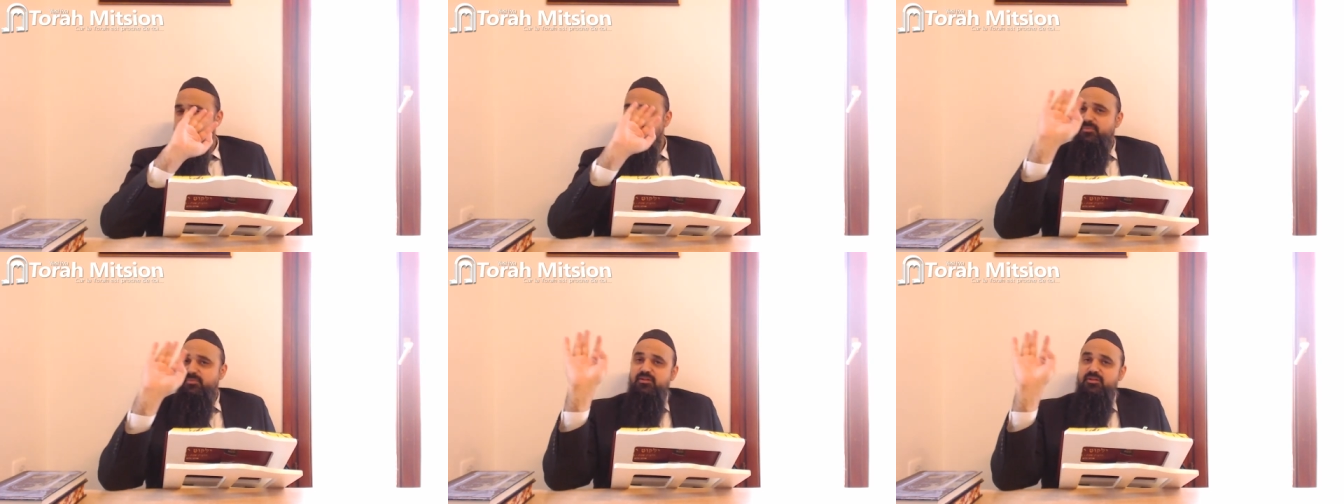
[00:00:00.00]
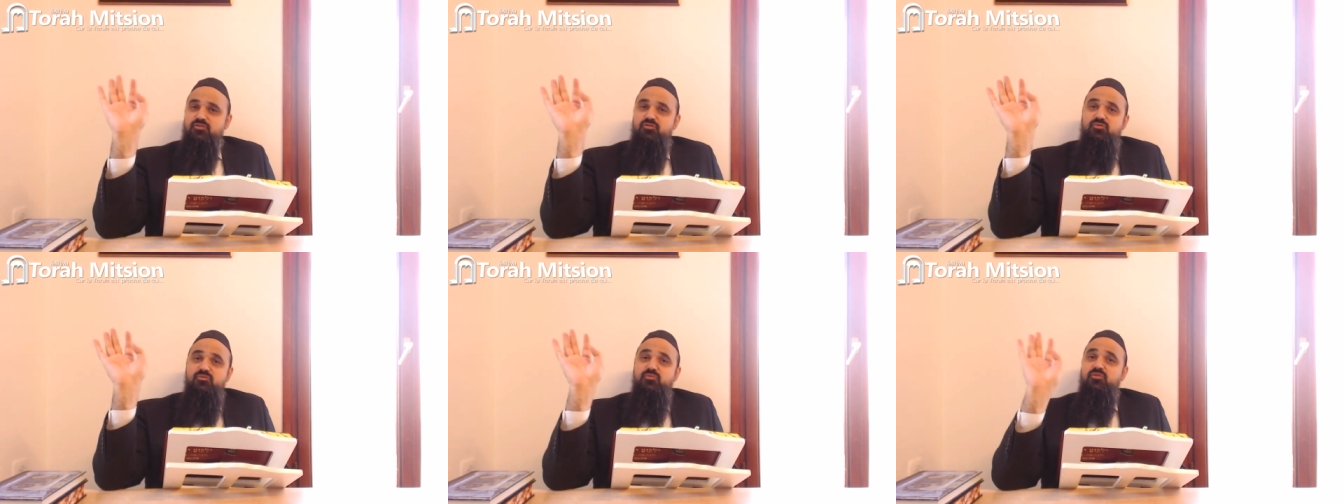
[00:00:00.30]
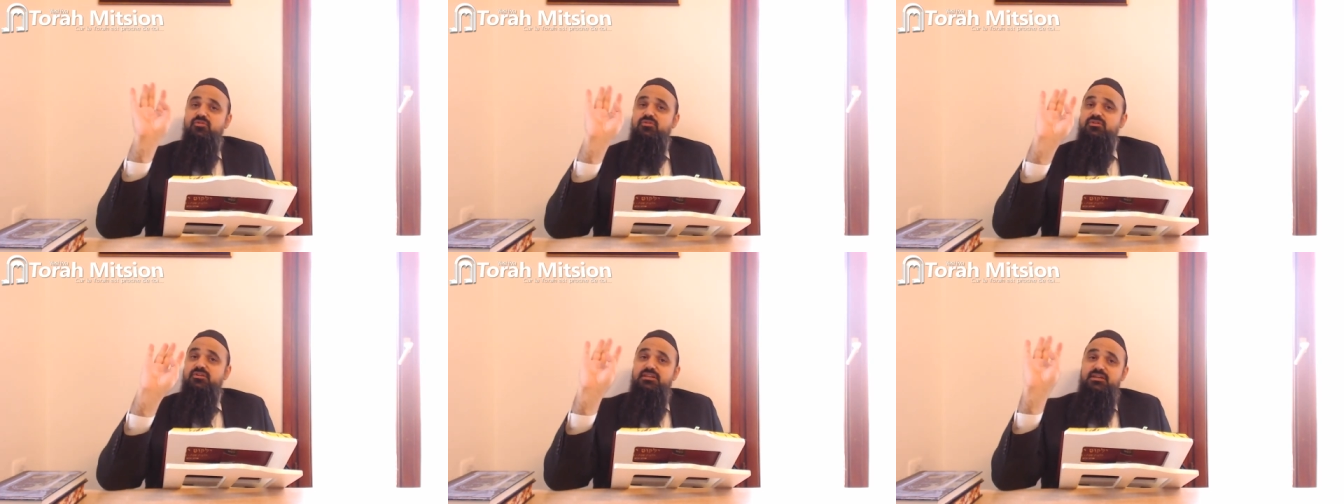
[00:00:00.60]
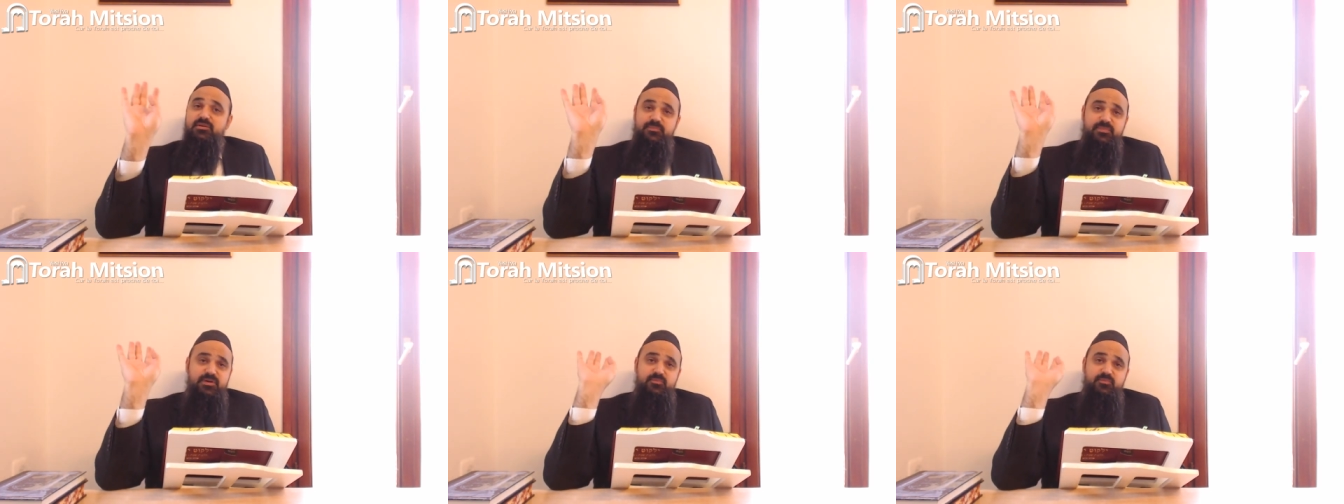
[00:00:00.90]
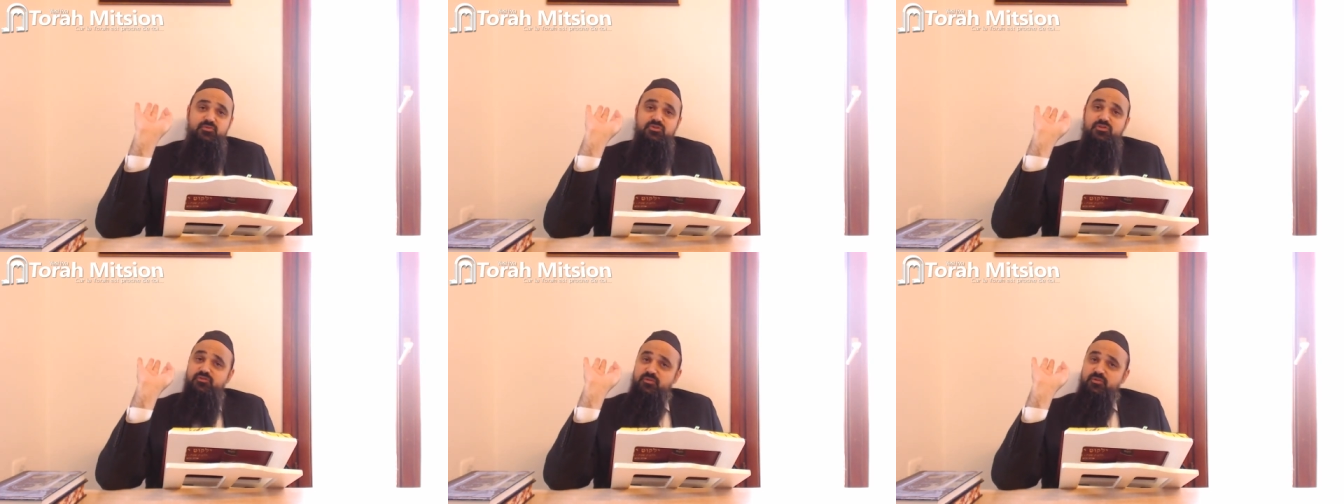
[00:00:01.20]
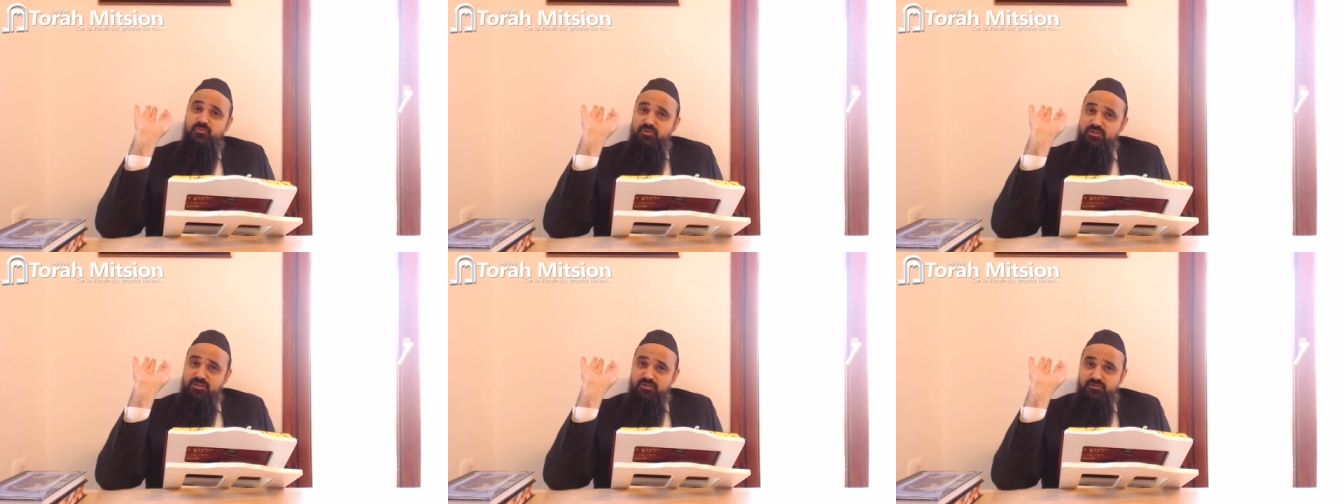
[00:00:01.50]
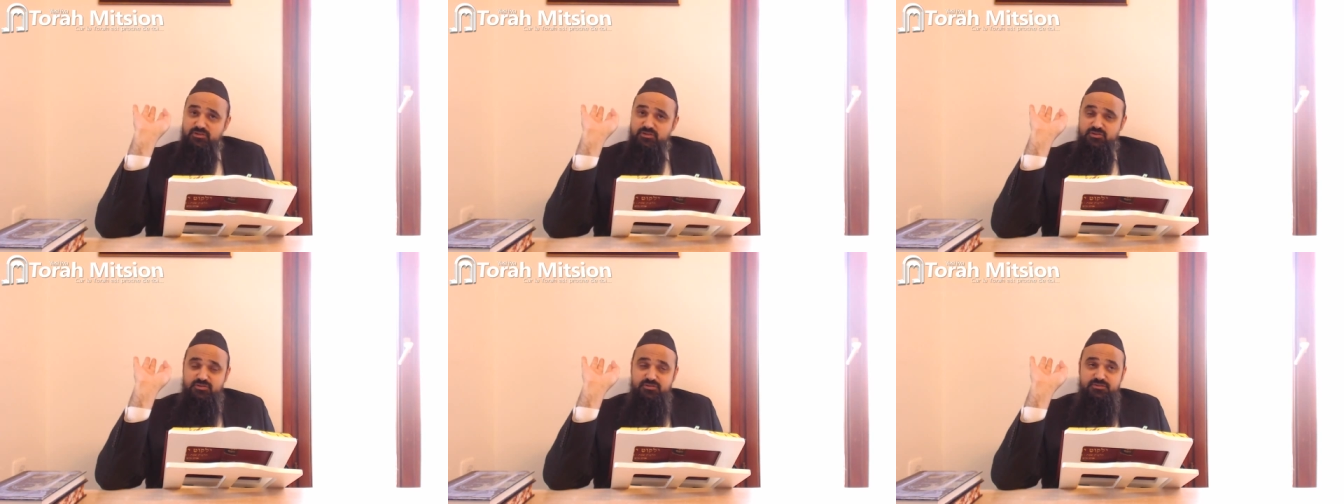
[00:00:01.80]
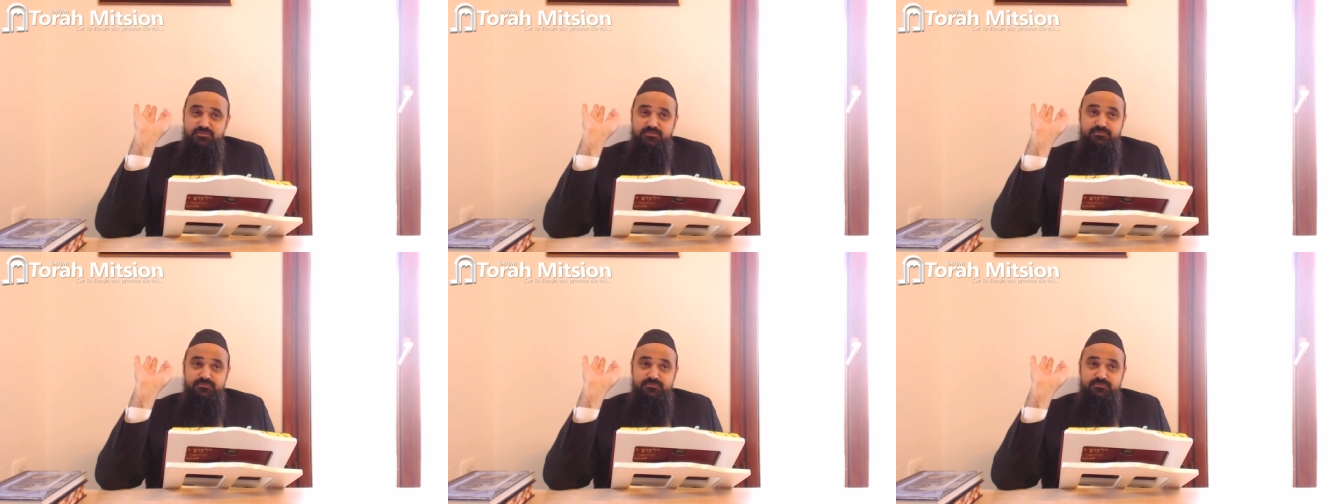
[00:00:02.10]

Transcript: d'après tout le monde, il n'y a pas besoin de faire des Nefashot.